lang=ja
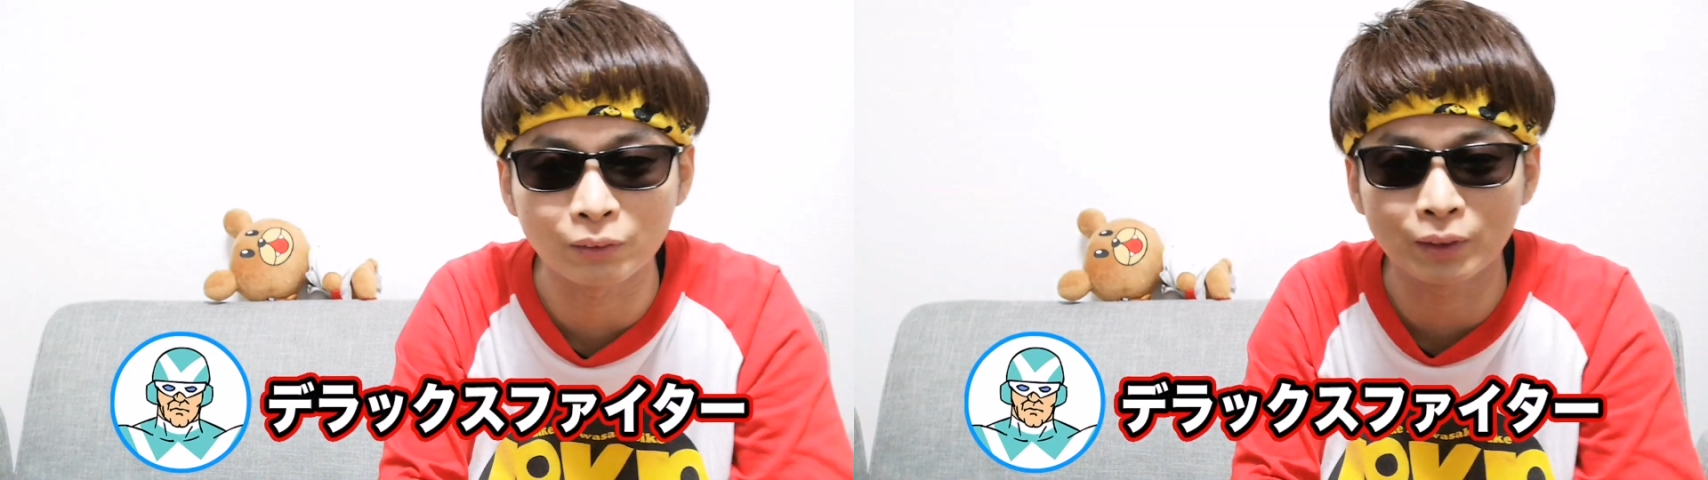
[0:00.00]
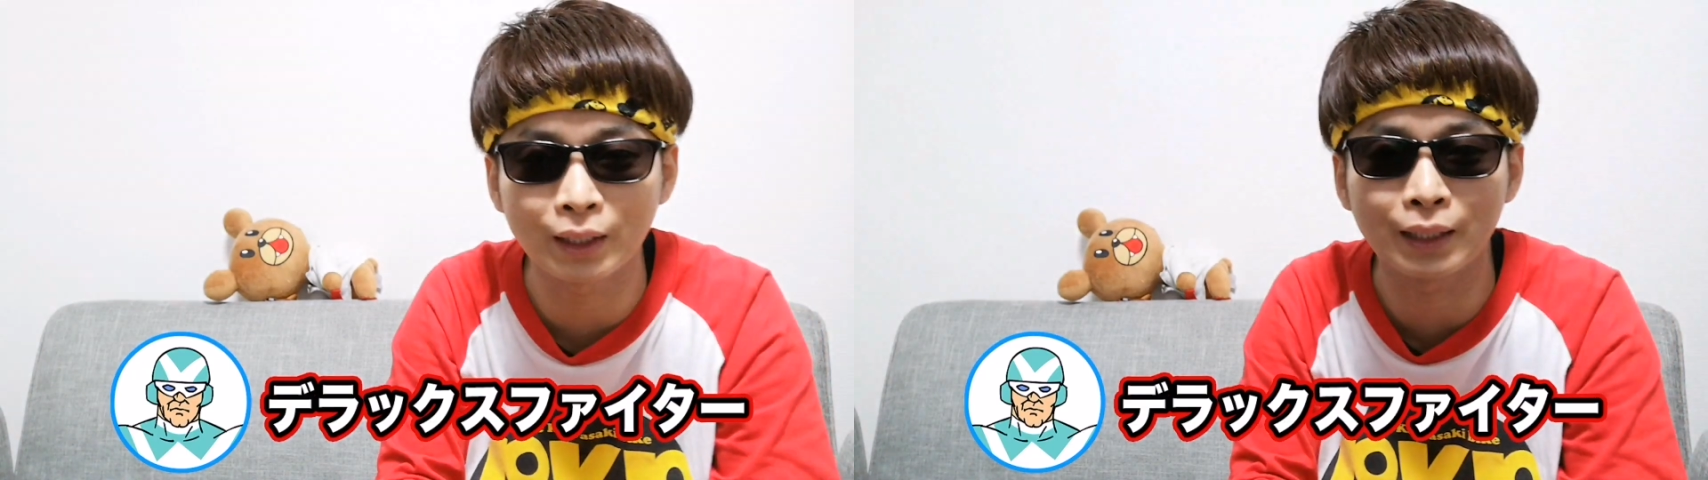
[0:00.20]

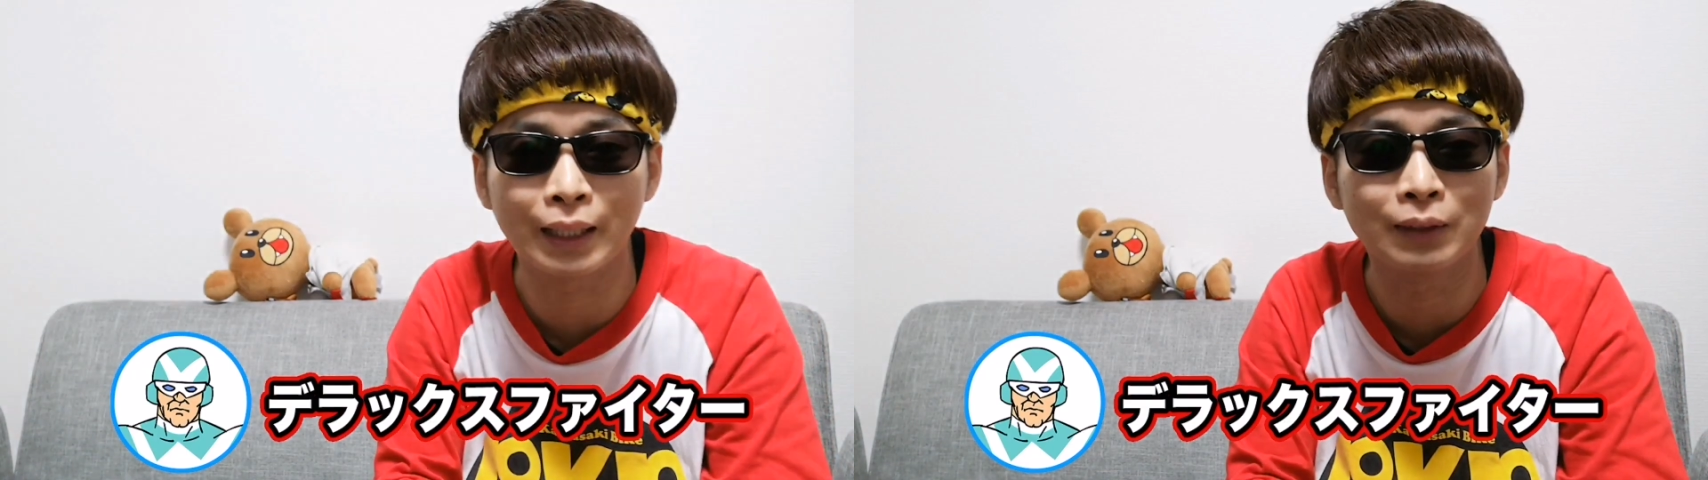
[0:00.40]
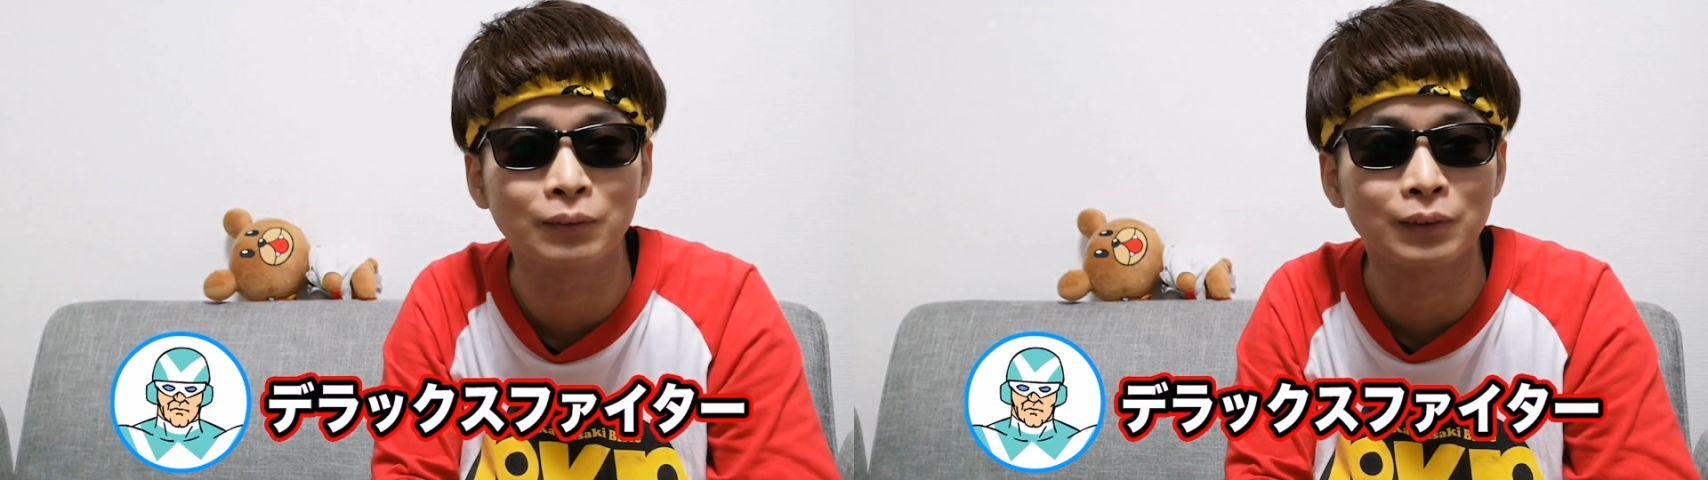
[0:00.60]
ていうキャラ
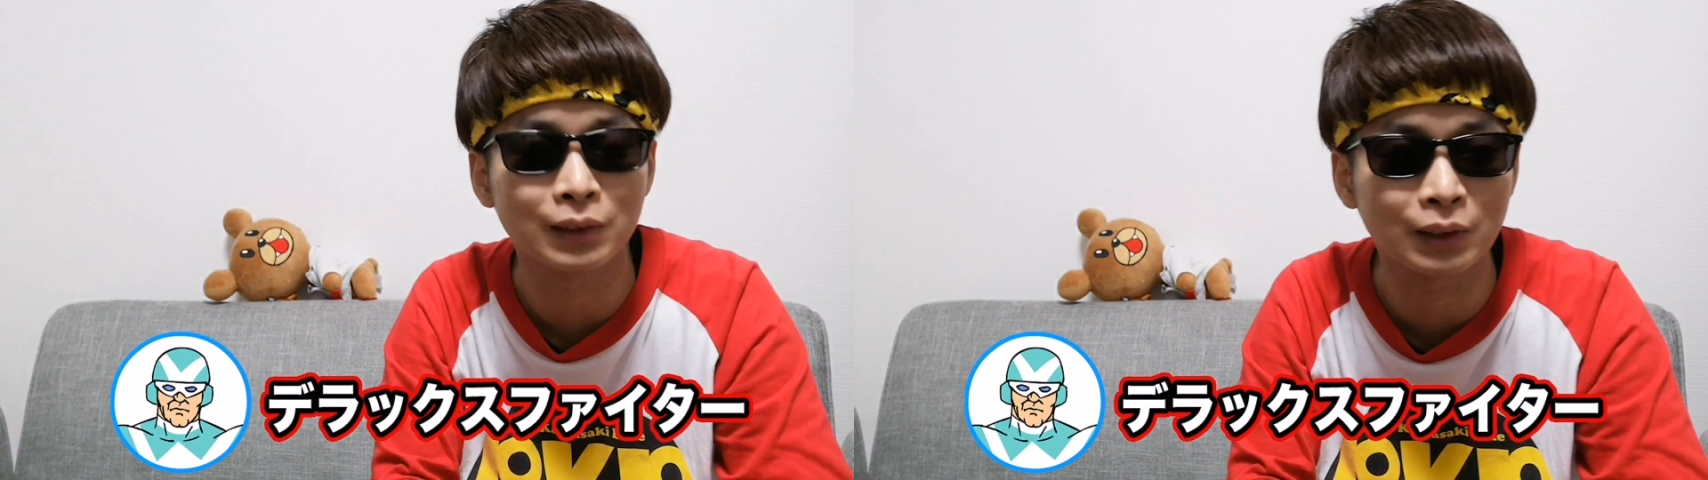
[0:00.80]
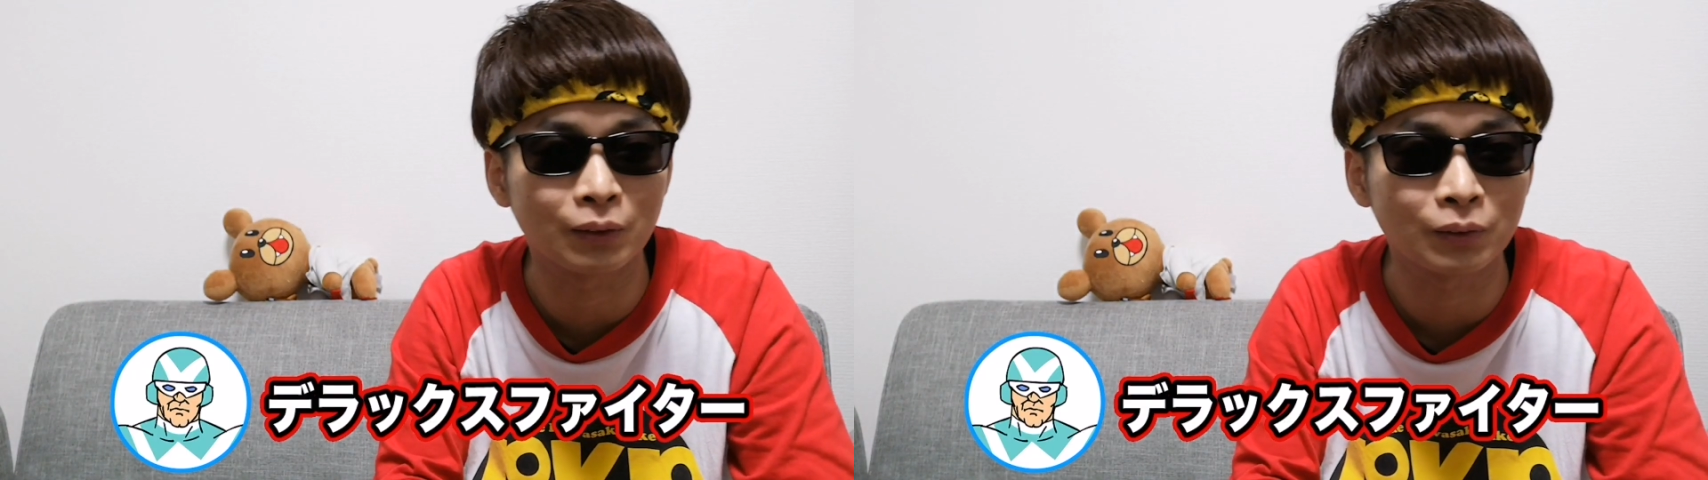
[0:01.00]
がいるんで
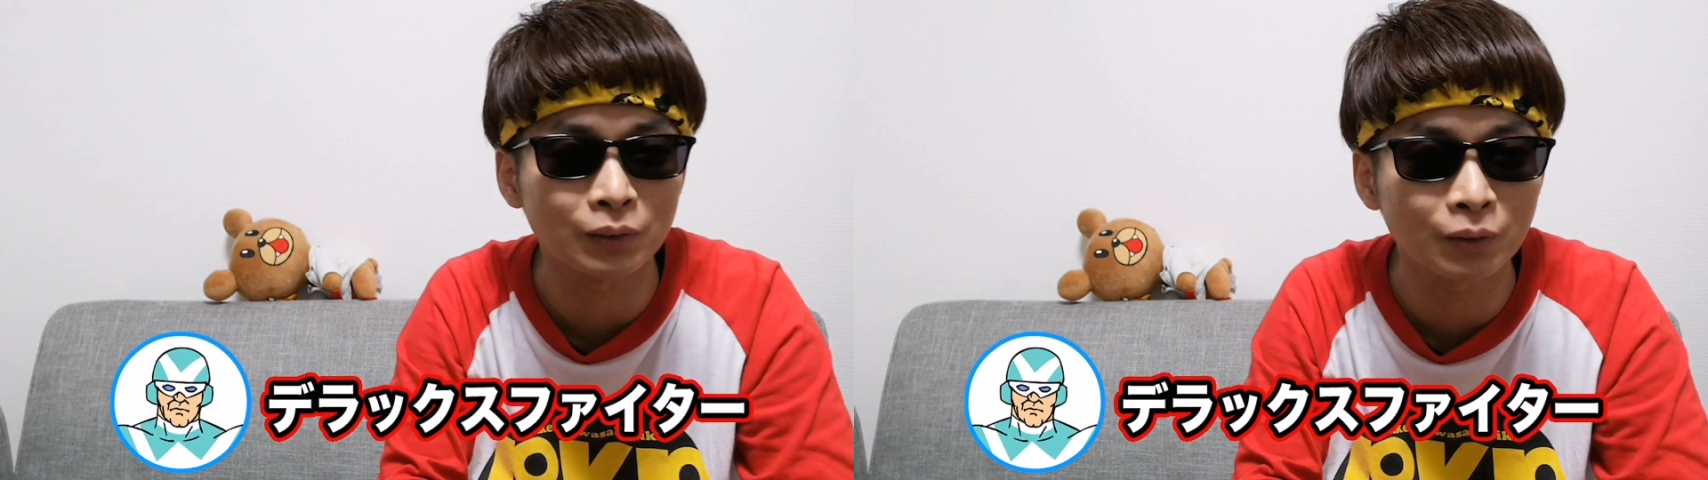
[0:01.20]
すけど、